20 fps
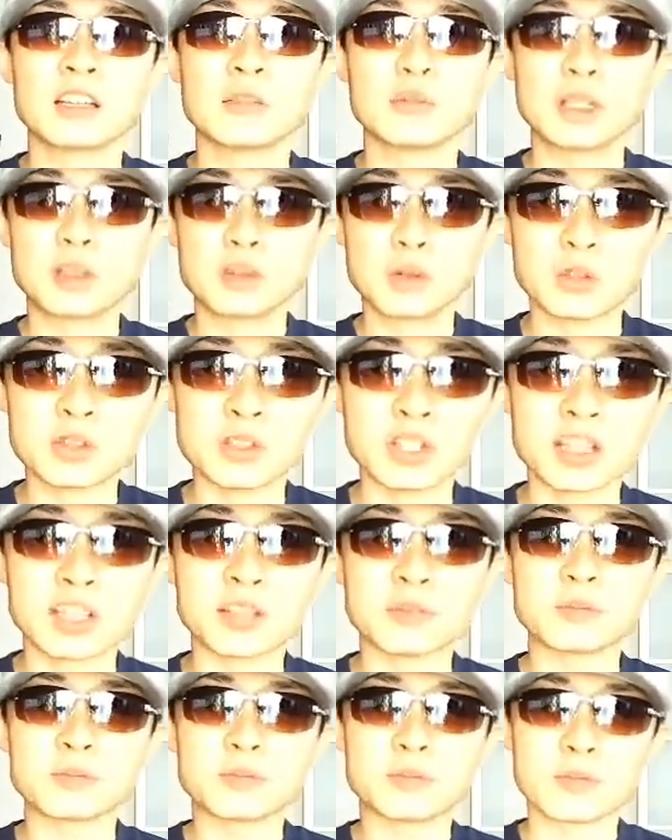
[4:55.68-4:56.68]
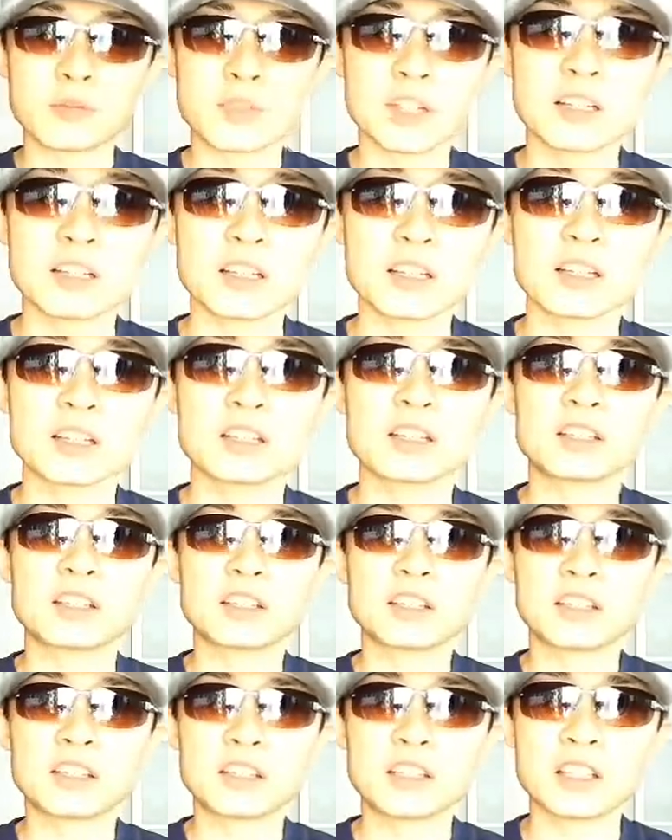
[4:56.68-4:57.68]
まあ、特に
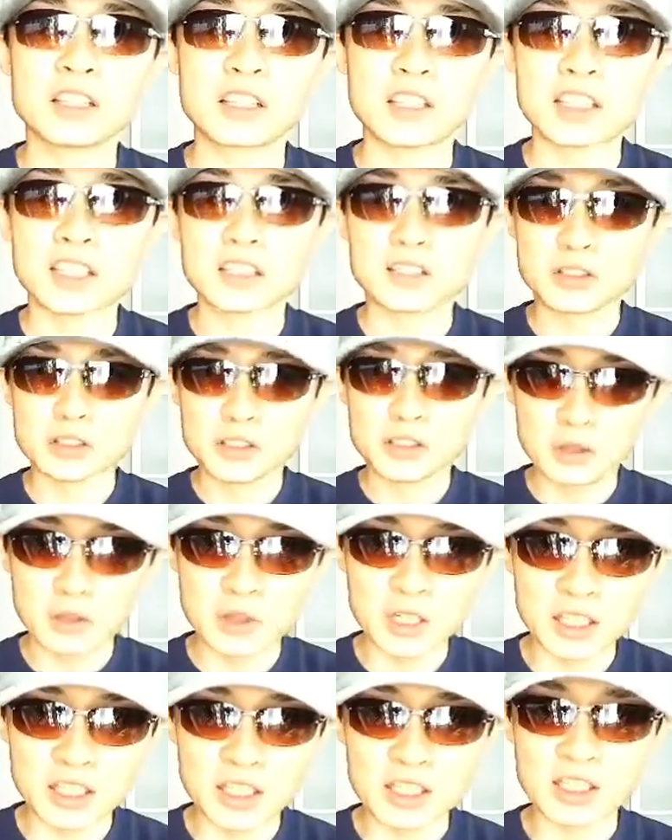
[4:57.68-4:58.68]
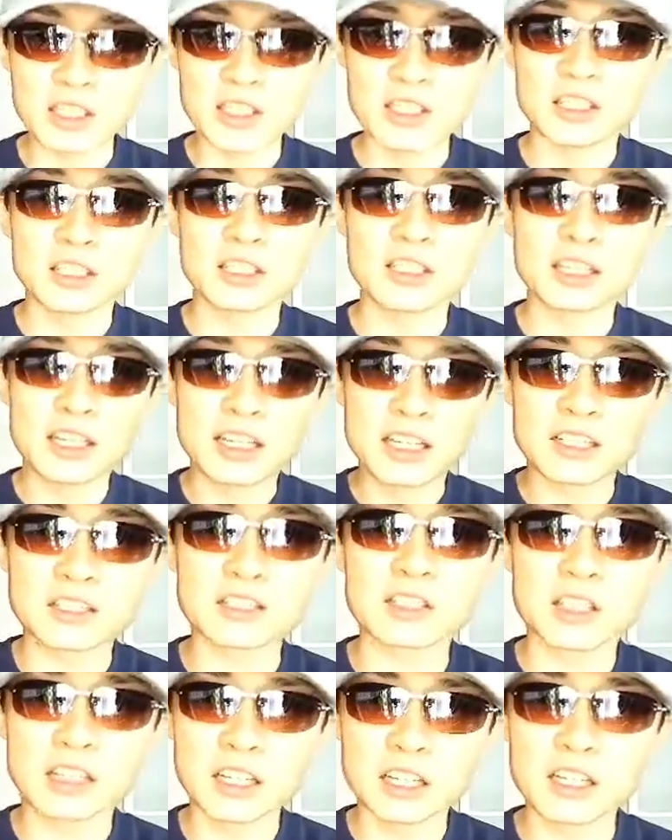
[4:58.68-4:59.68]
筋肉痛とかになりや
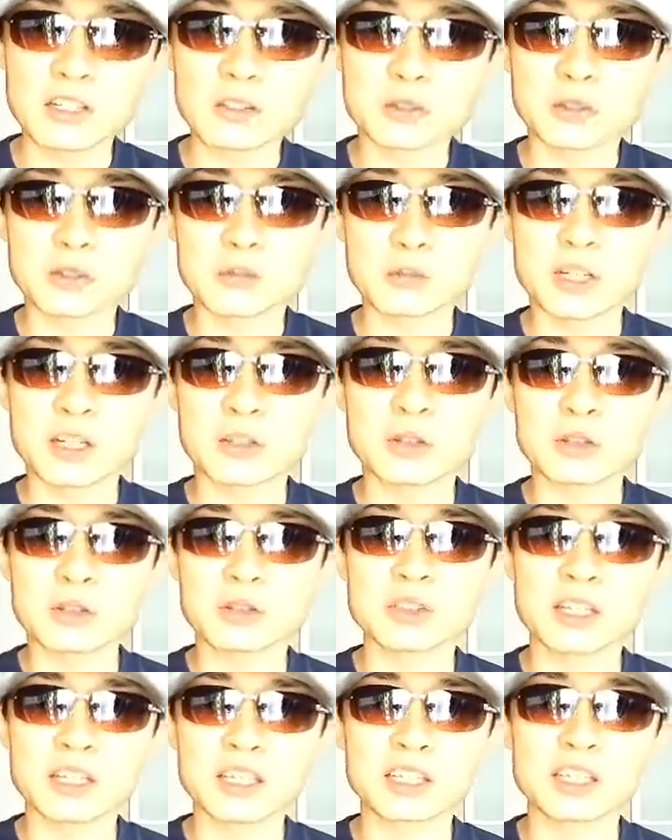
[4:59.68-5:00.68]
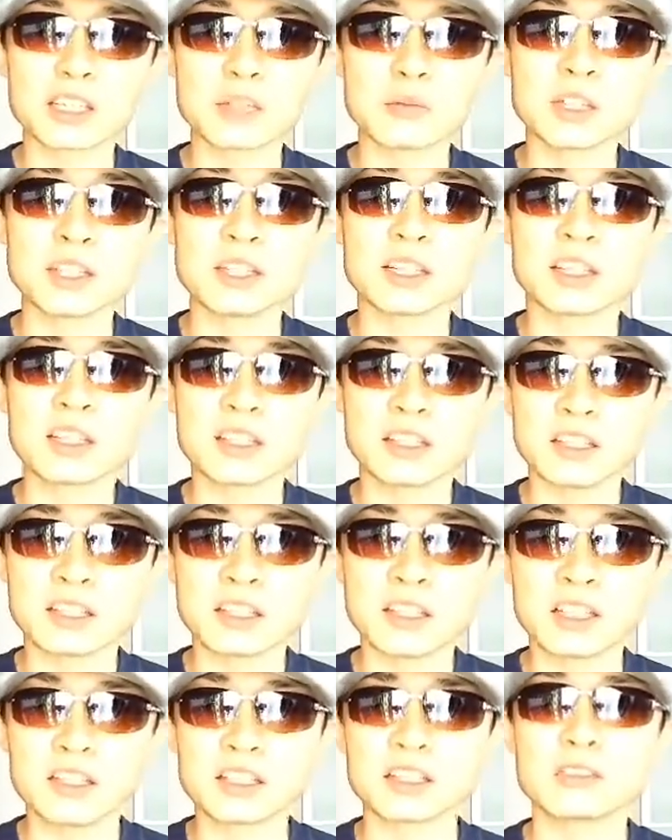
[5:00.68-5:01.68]
すいかなと、まあ、これを使ってみて
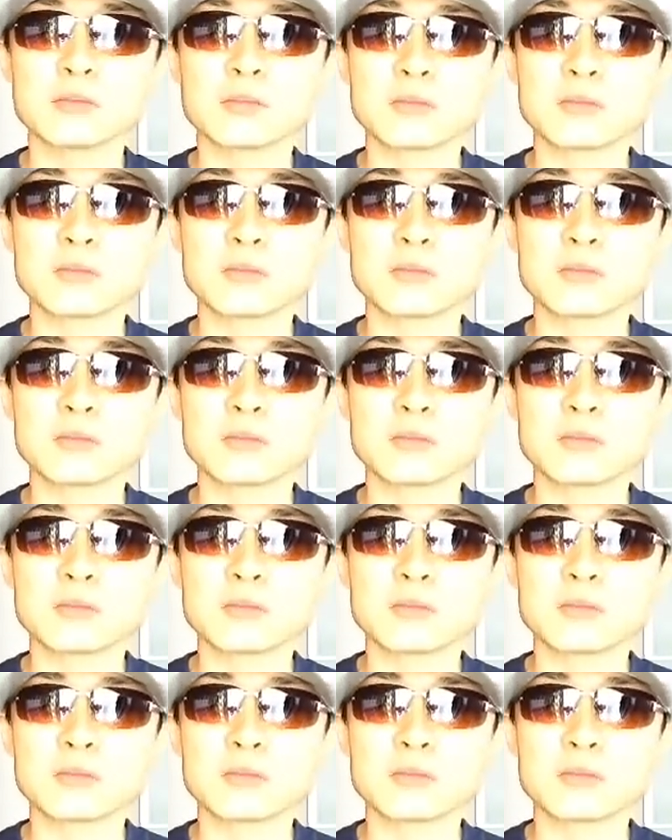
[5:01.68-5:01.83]
感じ